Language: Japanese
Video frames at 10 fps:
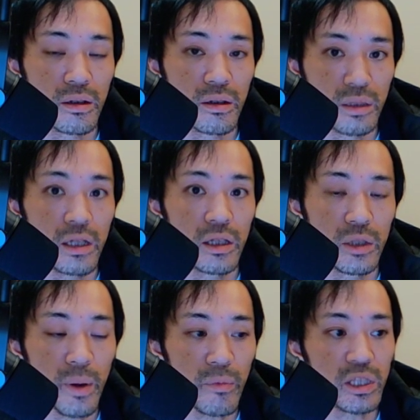ね
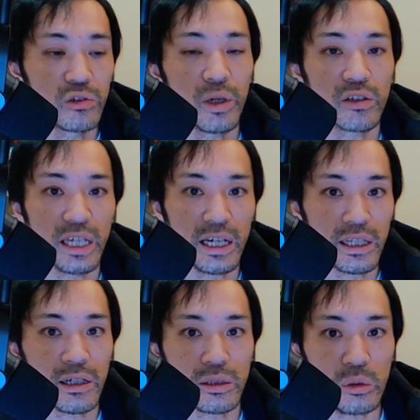今までうまくいかな
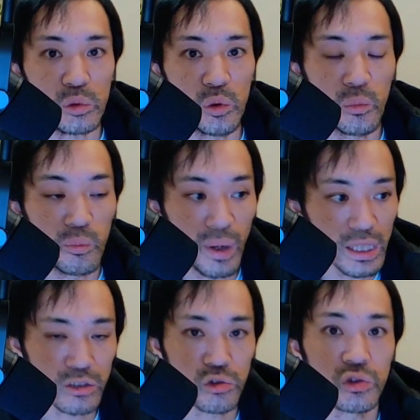かったことをま
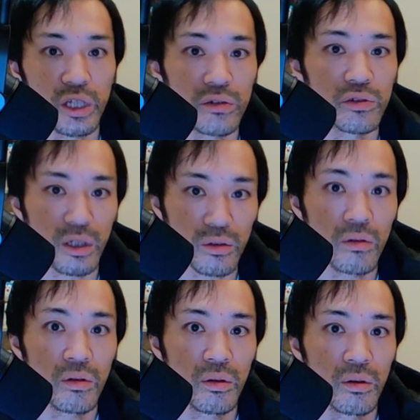だ続けるんですかと
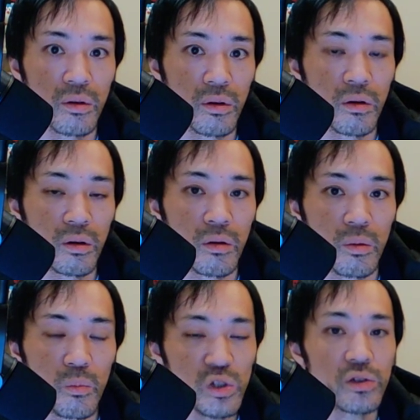
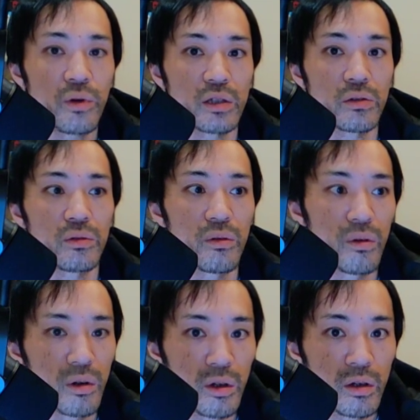もしくはその
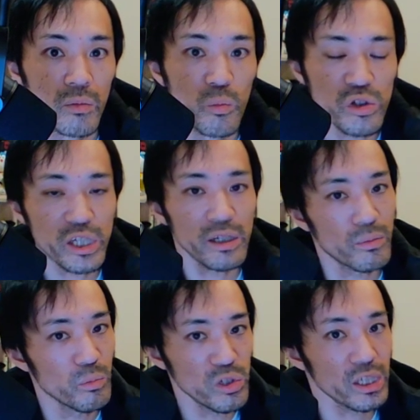もしか
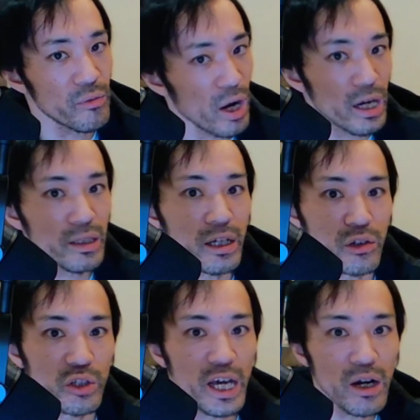もしか分かんないけ
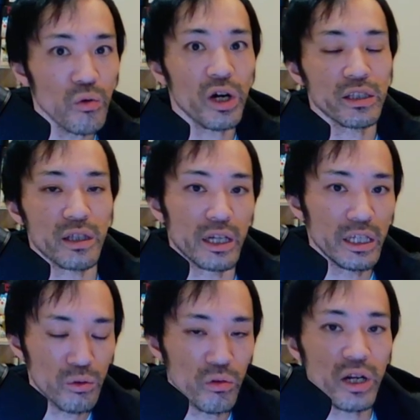ど100個買ったら
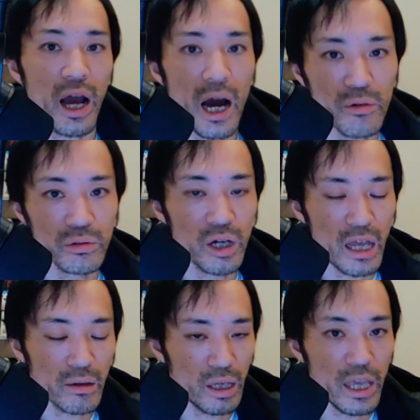1個ぐらい合う
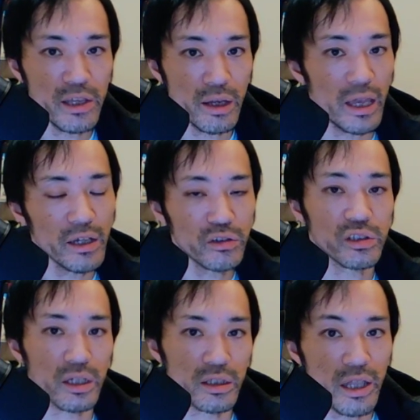あえ X
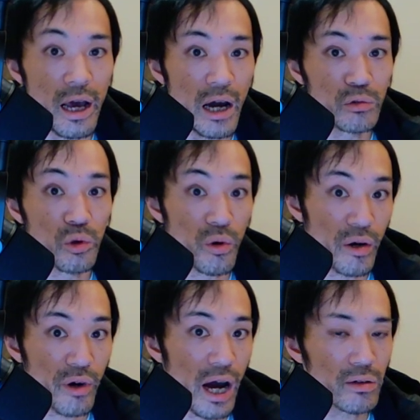さんにね合う
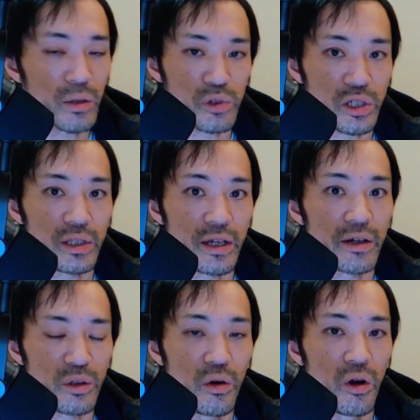ノウハウがあるかもしれないけ
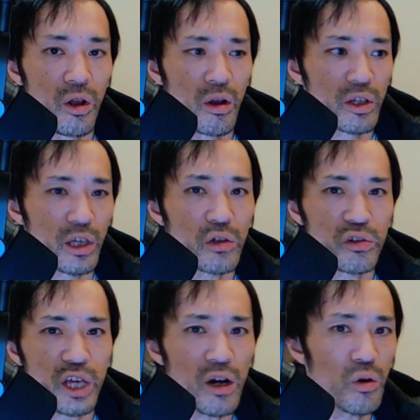ど結局
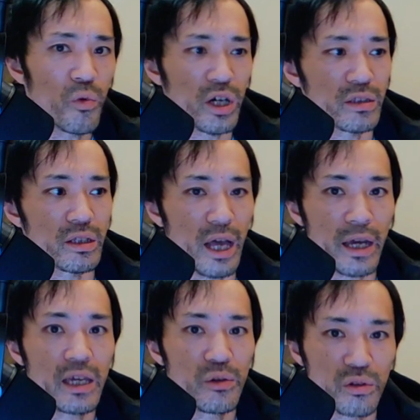100個も買ったら高
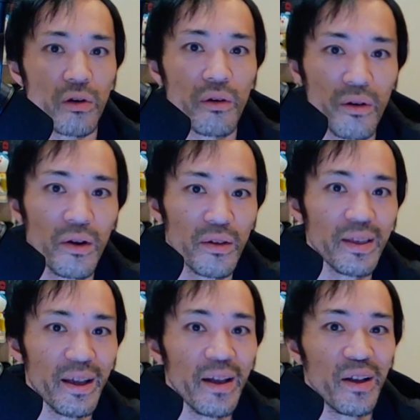えよと
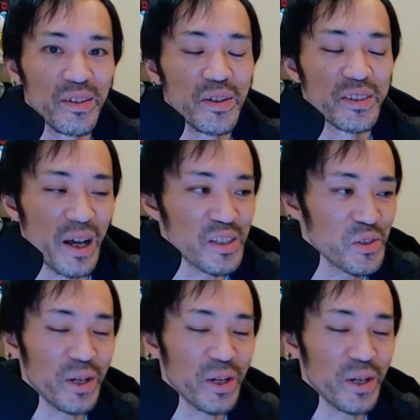30万